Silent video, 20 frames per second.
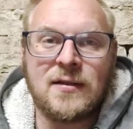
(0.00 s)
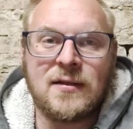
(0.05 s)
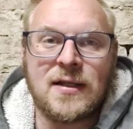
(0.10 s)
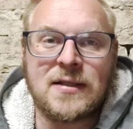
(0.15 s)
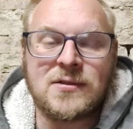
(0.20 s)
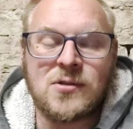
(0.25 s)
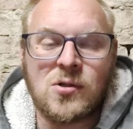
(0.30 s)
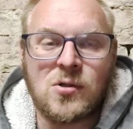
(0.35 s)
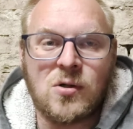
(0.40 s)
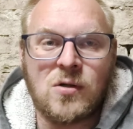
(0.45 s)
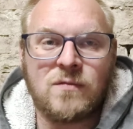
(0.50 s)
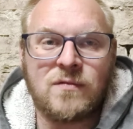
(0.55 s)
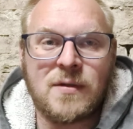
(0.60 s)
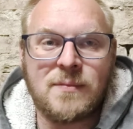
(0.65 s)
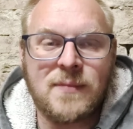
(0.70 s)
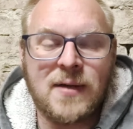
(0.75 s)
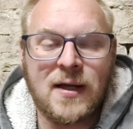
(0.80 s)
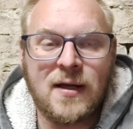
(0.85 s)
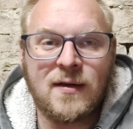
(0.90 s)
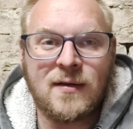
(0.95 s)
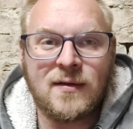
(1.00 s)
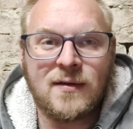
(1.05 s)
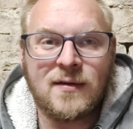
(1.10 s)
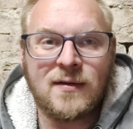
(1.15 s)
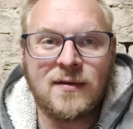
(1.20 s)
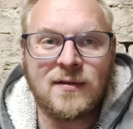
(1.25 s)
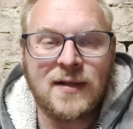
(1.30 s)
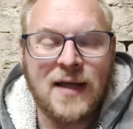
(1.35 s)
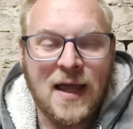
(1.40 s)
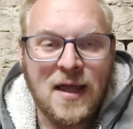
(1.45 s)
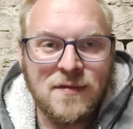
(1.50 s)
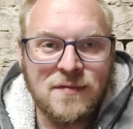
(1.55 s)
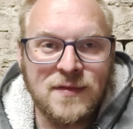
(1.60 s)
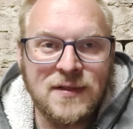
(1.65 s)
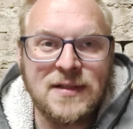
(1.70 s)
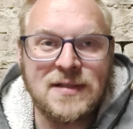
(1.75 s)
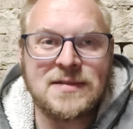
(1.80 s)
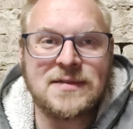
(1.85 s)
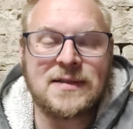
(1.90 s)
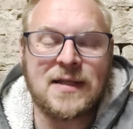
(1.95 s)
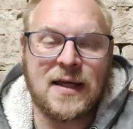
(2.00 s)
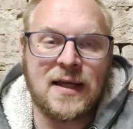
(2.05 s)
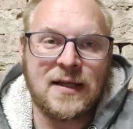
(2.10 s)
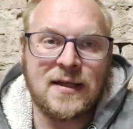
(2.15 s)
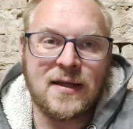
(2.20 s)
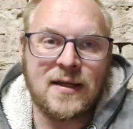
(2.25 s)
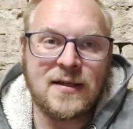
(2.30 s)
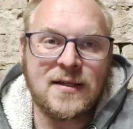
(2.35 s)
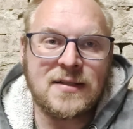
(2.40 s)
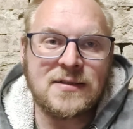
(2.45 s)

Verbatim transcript: da soll irgendwann mal äh, ein Reifendienst rein, ja,